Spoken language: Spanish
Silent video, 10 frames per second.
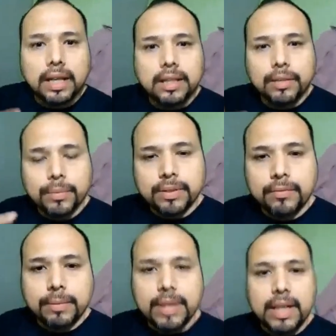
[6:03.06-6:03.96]
gran
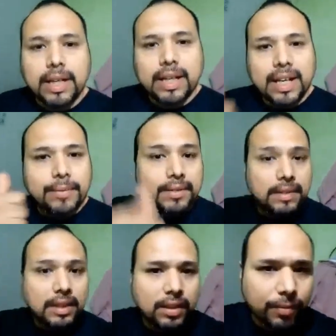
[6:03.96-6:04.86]
hermosa familia que es la Big
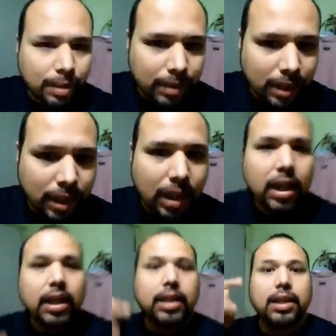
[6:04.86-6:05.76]
City Family.
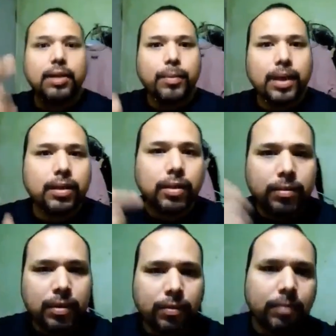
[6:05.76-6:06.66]
Y recuerden toda
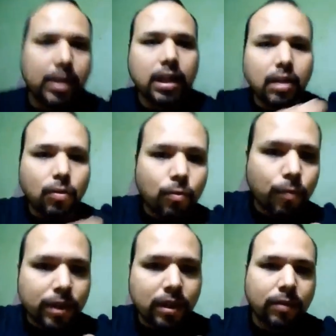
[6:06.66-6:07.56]
mi familia, un
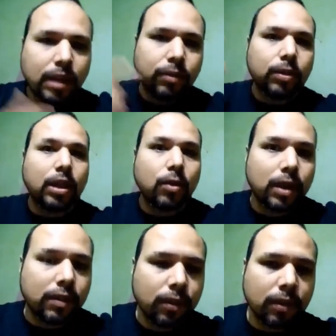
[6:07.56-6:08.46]
fuerte abrazo de
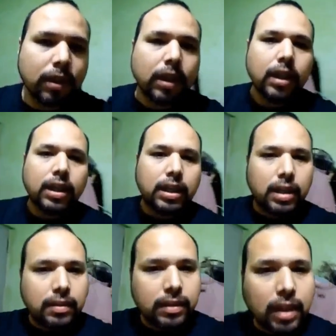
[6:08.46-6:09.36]
corazón y
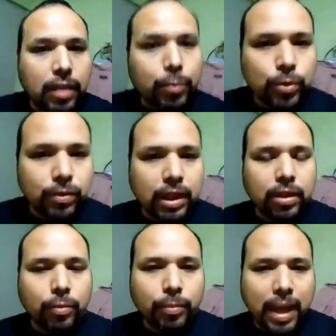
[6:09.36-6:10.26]
que sigan muchos
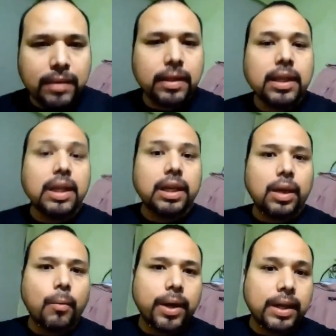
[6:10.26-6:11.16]
años más. Y
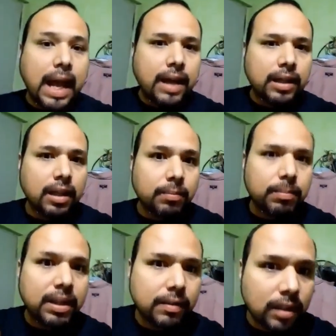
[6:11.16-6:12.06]
recuerden, aquí en
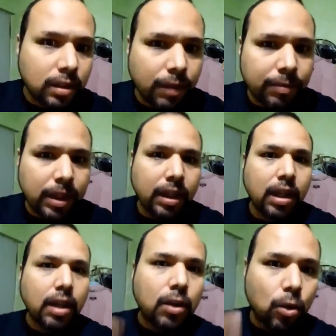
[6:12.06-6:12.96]
Big City Family
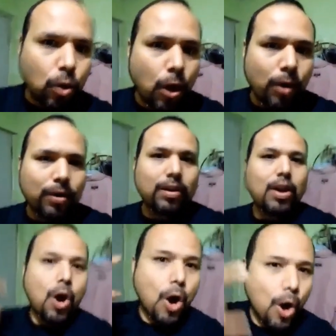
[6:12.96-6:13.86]
Rock
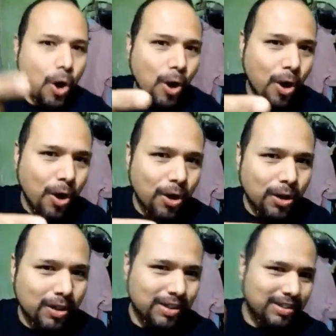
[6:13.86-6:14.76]
On.
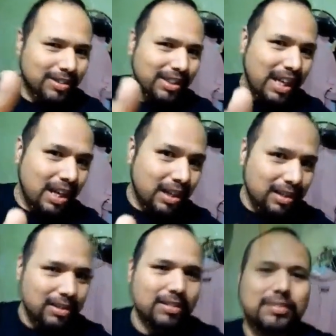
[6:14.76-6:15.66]

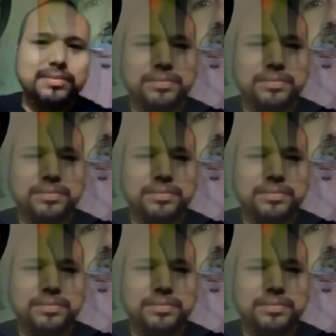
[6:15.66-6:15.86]
Hey